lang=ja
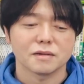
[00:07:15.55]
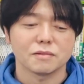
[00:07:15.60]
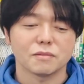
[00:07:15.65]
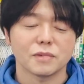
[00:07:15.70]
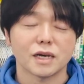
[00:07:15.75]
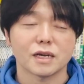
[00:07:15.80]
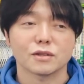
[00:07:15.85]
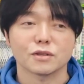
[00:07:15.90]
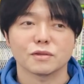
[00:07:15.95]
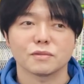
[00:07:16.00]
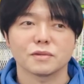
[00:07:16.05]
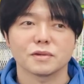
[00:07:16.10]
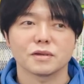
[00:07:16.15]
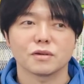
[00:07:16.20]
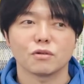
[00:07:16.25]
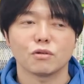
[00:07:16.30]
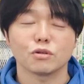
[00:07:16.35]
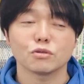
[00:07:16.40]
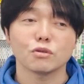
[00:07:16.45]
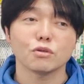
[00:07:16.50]
まあ、
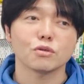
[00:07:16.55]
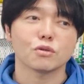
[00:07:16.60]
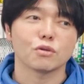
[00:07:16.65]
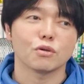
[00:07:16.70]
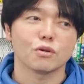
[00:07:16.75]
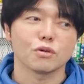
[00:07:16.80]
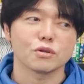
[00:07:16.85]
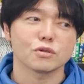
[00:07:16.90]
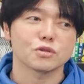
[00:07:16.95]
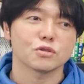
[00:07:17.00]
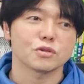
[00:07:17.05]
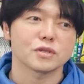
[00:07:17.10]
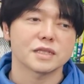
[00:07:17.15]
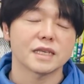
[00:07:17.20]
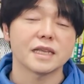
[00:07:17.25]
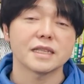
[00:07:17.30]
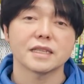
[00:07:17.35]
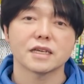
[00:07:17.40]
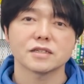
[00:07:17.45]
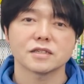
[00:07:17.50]
ほとんどその
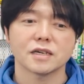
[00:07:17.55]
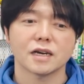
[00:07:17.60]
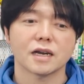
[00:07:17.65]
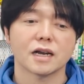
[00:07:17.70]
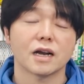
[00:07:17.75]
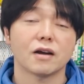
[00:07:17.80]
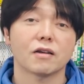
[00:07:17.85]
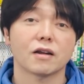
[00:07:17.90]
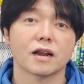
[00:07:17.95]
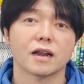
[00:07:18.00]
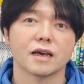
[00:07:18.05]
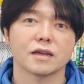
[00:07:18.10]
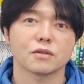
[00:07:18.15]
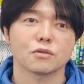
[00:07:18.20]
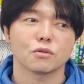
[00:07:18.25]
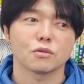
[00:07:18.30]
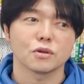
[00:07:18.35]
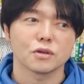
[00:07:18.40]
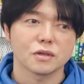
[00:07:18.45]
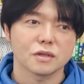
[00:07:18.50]
選択が変わらないと。